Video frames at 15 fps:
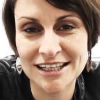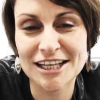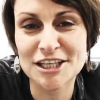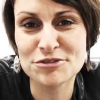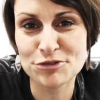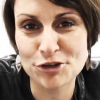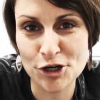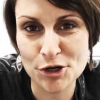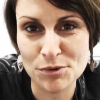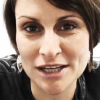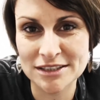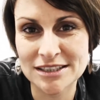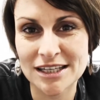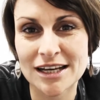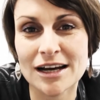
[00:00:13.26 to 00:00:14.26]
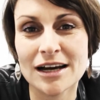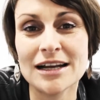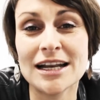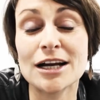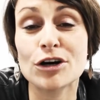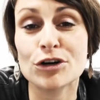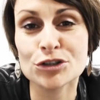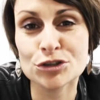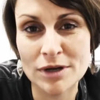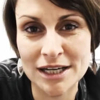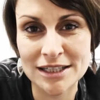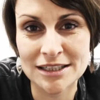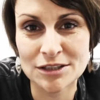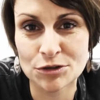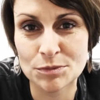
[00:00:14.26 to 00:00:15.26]
E4 Awards, la grande soirée
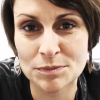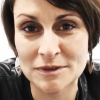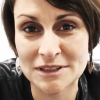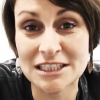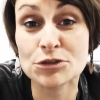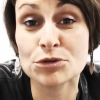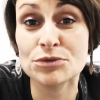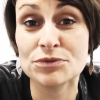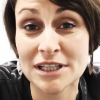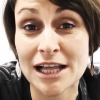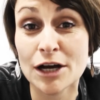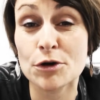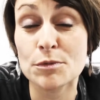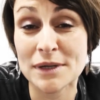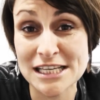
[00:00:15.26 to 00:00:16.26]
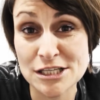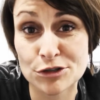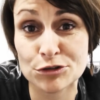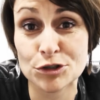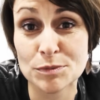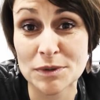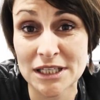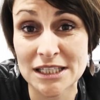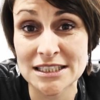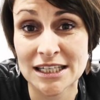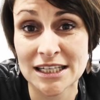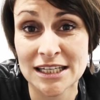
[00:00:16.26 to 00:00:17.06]
des, des trophées de la reprise d'entreprise.